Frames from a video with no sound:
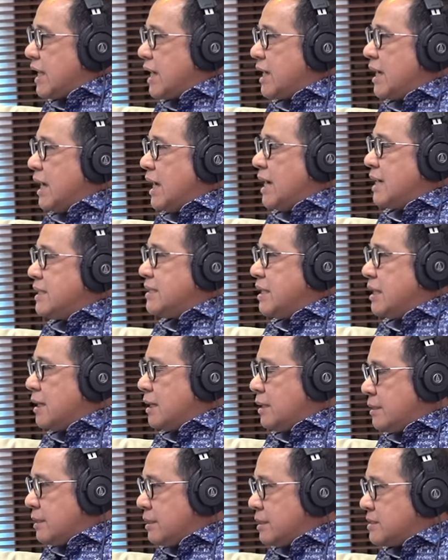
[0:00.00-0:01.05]
karena
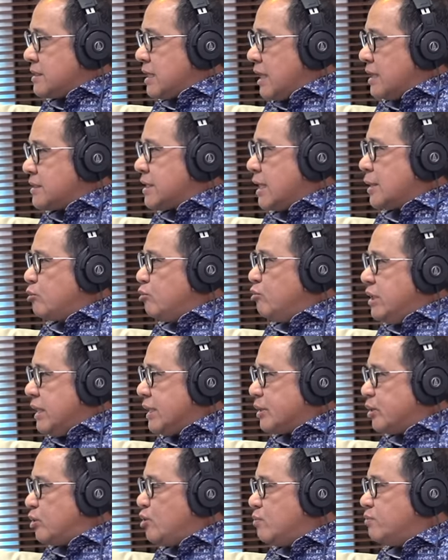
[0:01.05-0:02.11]
ada salah satu
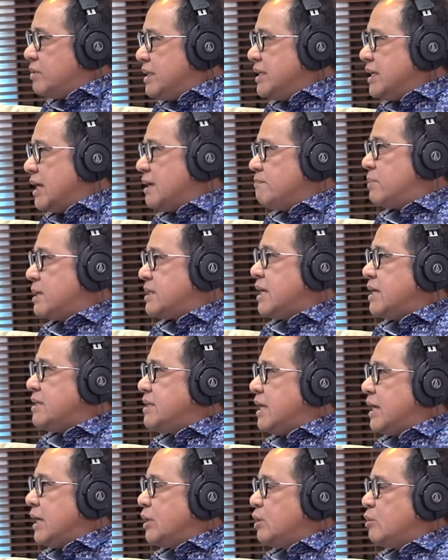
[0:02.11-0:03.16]
diktum di dalam
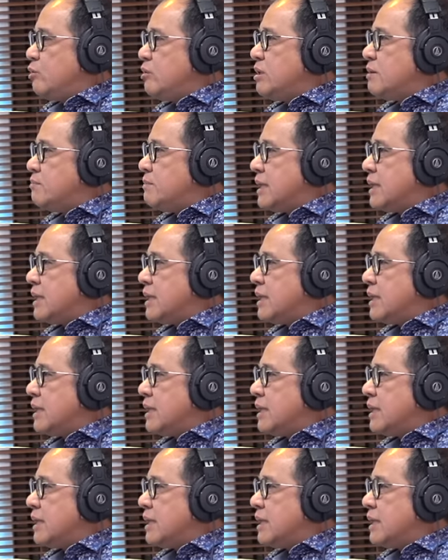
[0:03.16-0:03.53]
perjanjian itu yang